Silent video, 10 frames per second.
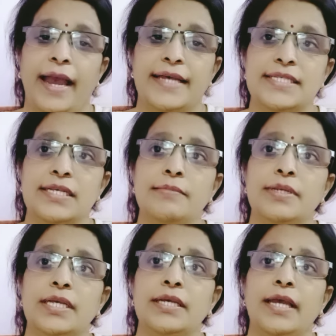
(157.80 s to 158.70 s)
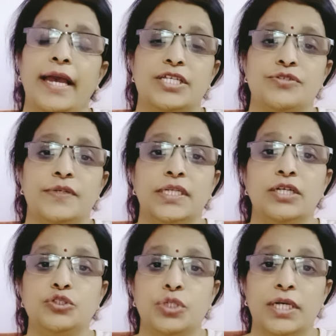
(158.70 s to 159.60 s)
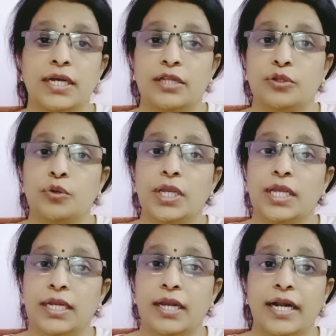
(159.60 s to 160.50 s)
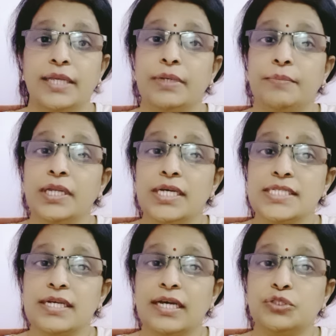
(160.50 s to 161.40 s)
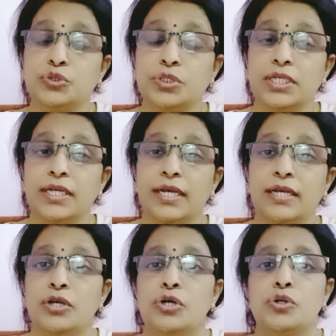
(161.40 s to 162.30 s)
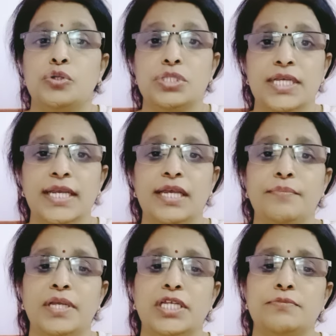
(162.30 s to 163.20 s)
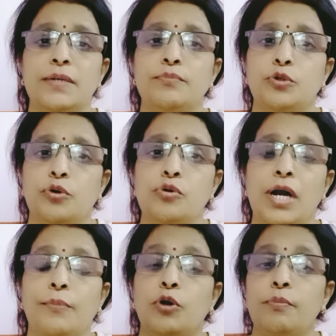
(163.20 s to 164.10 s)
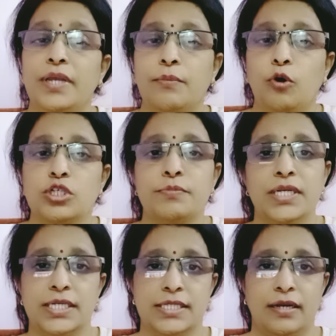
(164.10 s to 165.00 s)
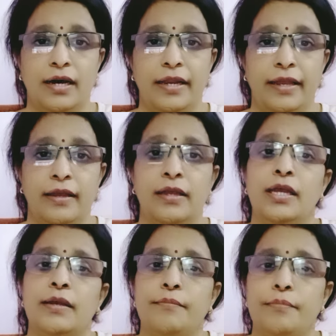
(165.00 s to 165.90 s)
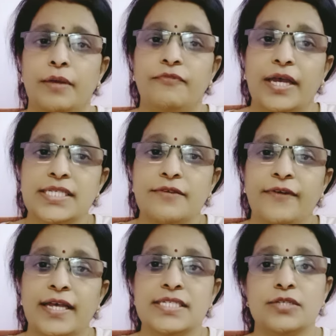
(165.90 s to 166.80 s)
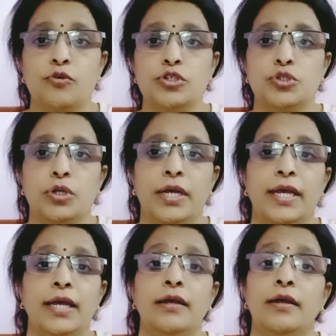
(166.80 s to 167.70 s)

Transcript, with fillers: ऐसे में ऐश्वर्या जो है खतरों के खिलाड़ी में भी नज़र आ चुकी है उसी के बीच में अब दोनों आपको बिग बॉस में नज़र आ रहे हैं वैसे फैंस को जो है